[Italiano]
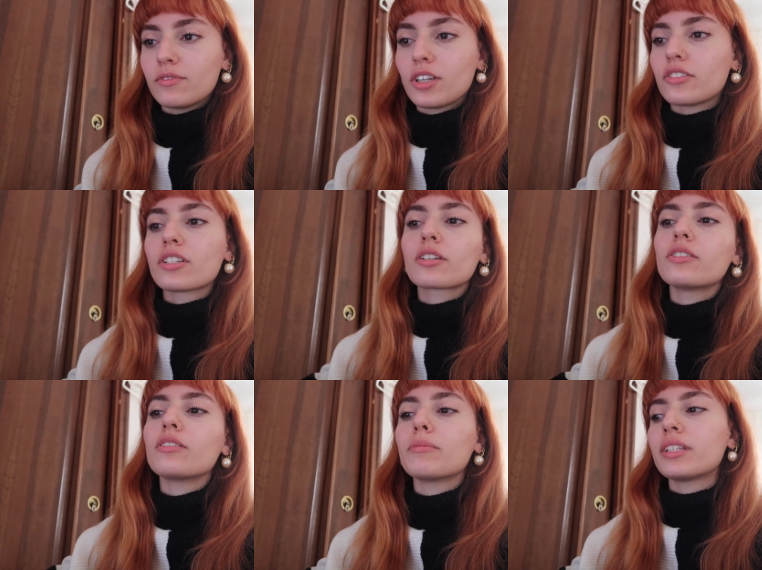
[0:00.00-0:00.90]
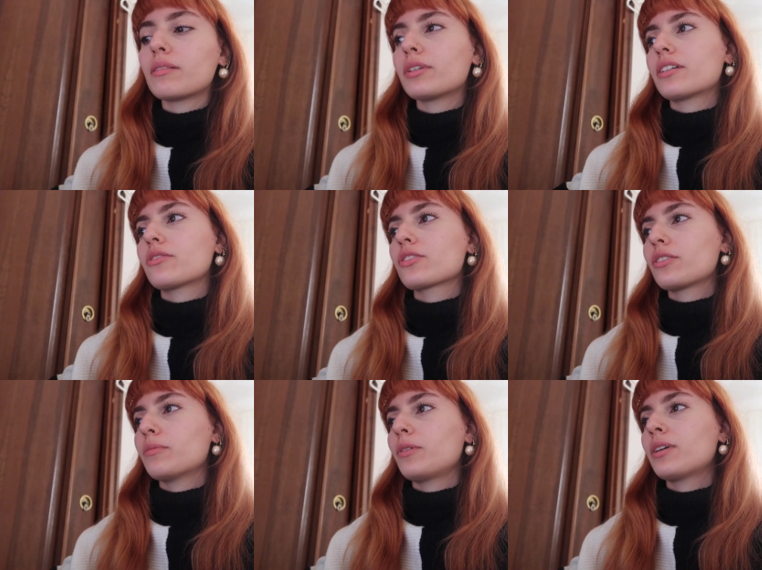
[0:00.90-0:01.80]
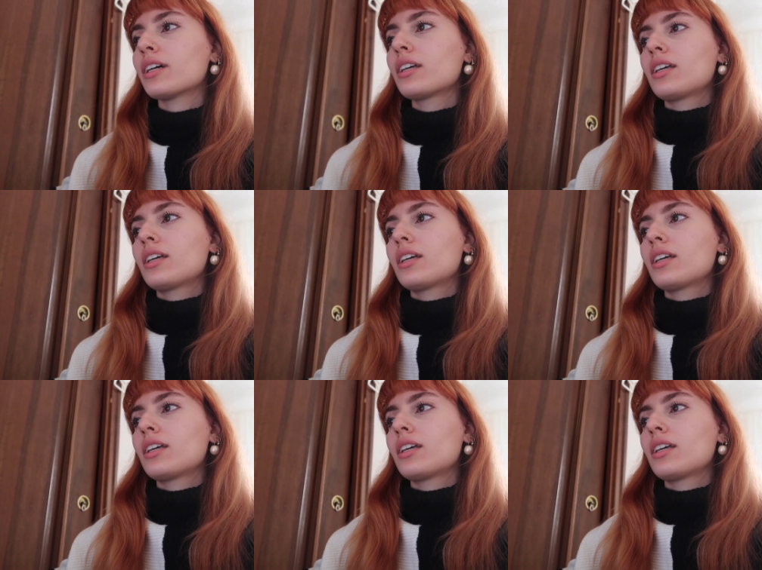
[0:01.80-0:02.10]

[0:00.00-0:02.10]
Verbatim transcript: Cioè cerco di non mettermi in croce comunque